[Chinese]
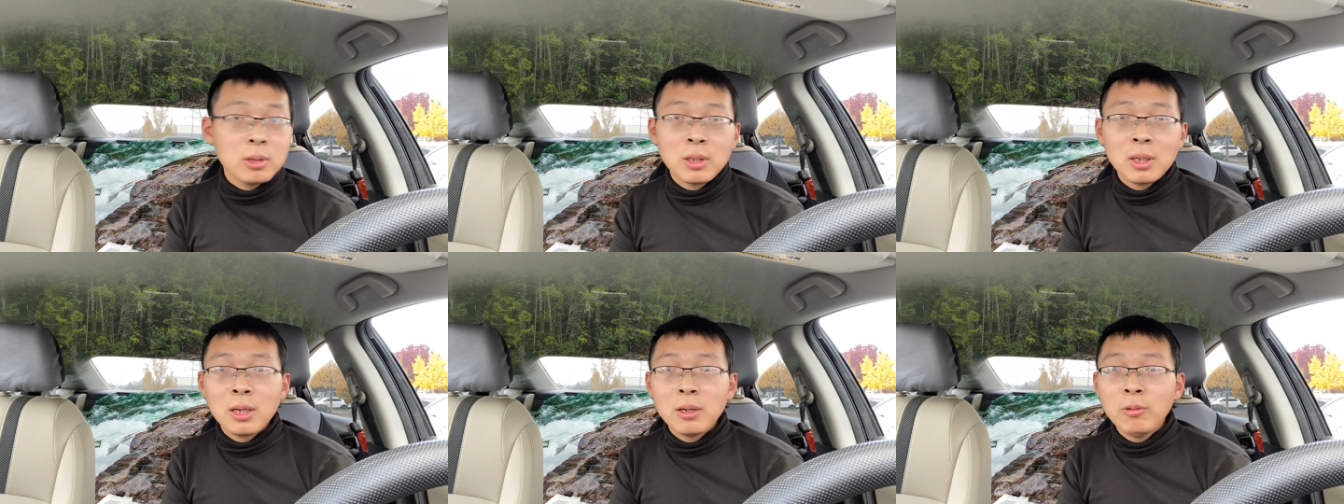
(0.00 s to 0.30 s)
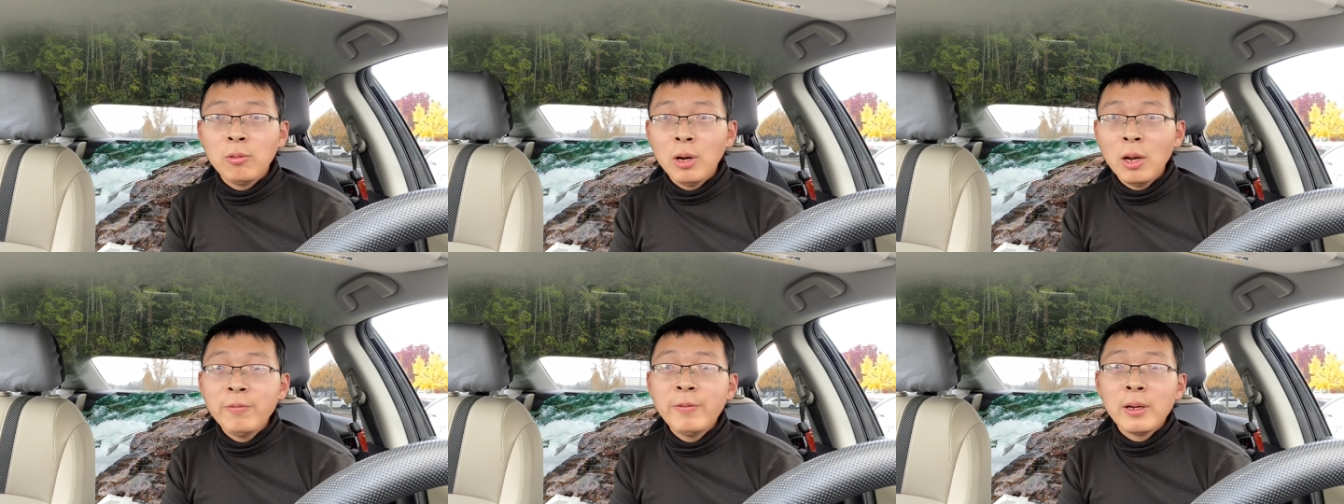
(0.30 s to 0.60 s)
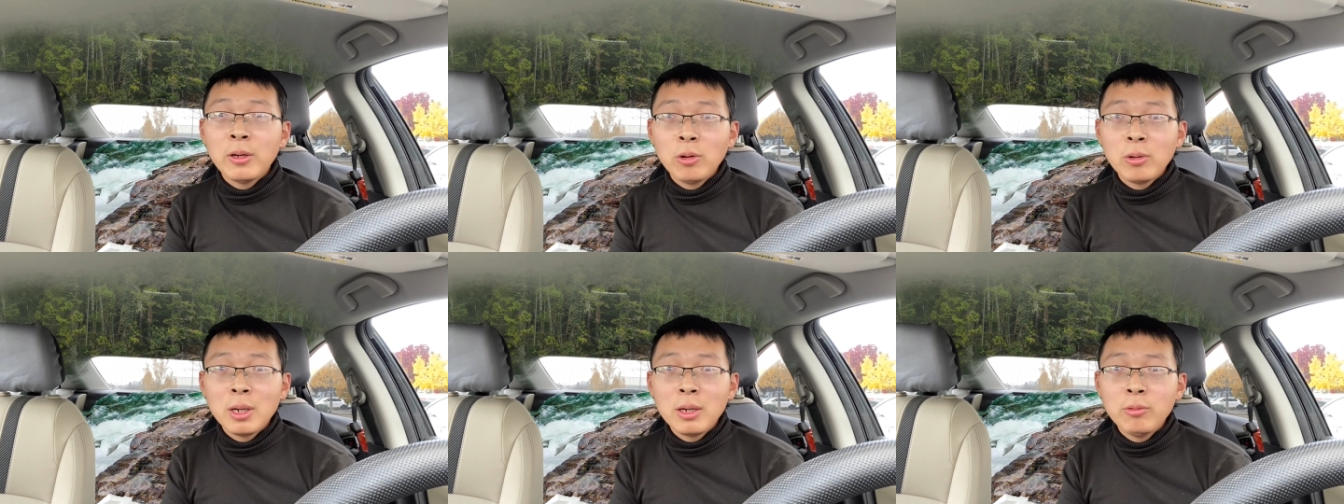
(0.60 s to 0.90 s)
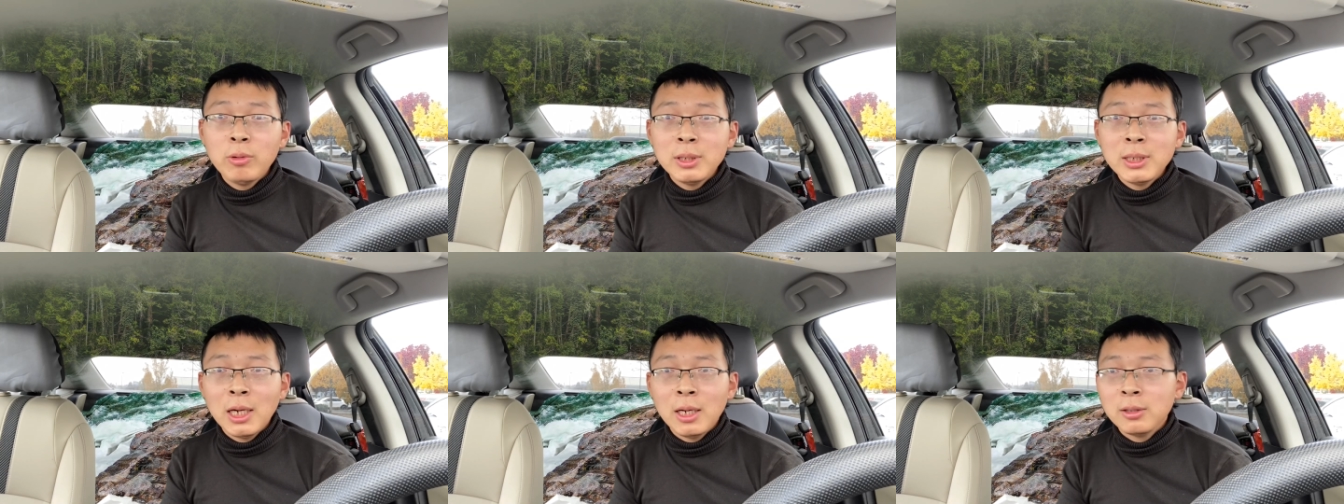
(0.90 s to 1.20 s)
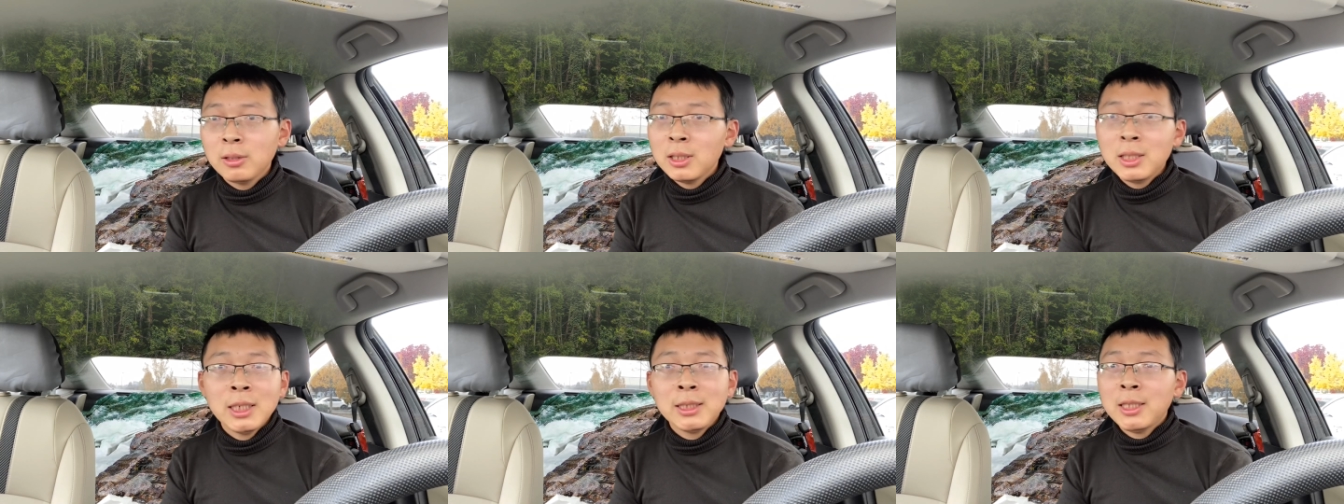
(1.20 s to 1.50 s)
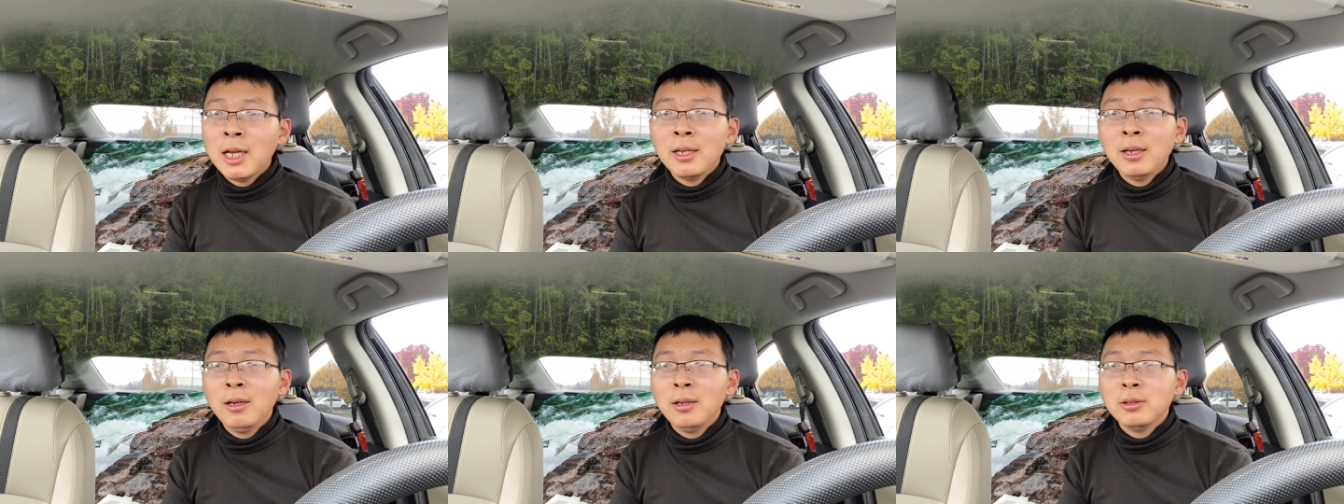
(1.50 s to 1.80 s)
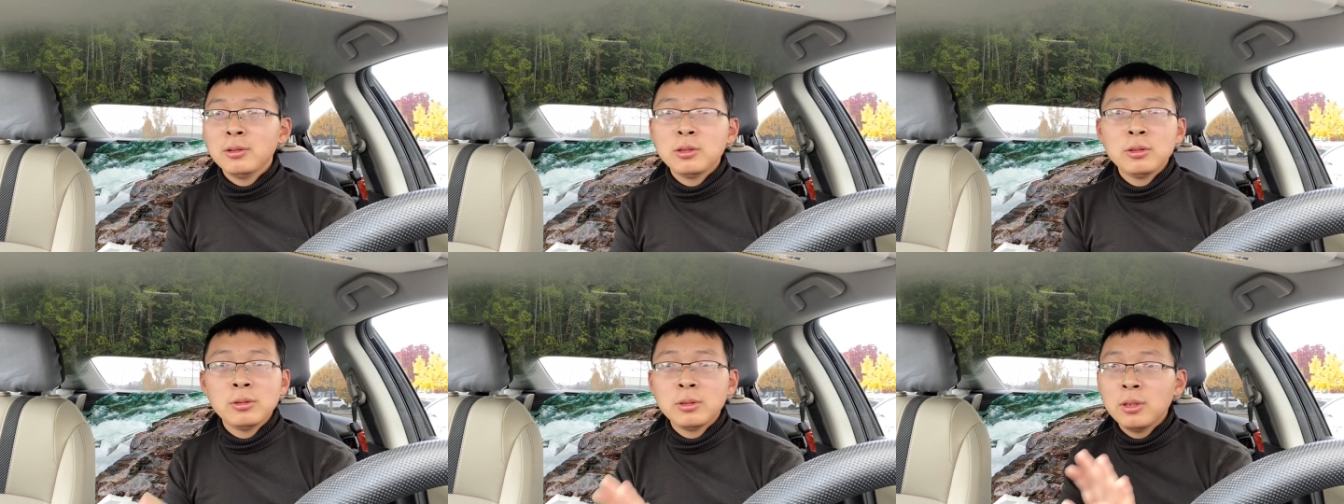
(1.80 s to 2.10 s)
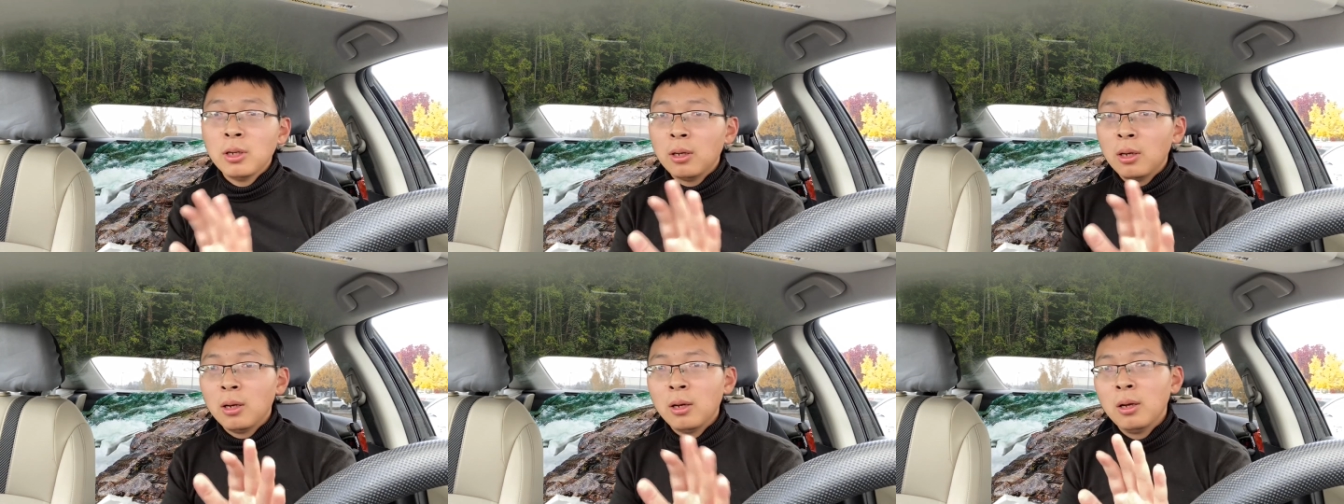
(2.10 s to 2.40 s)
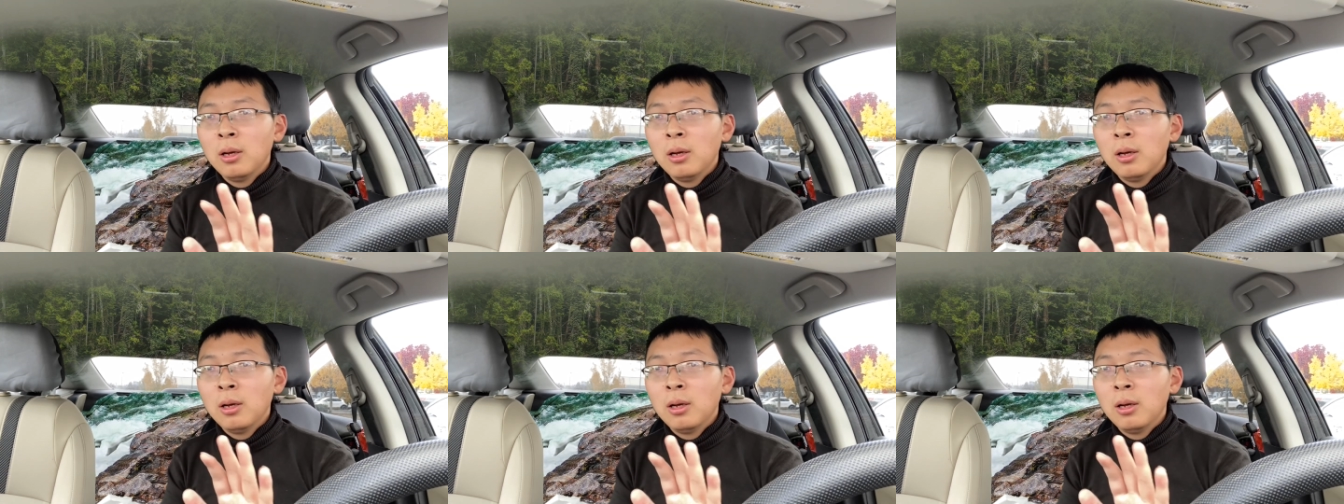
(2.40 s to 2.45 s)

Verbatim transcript: 我那房东跟我讲，他他大黑，这这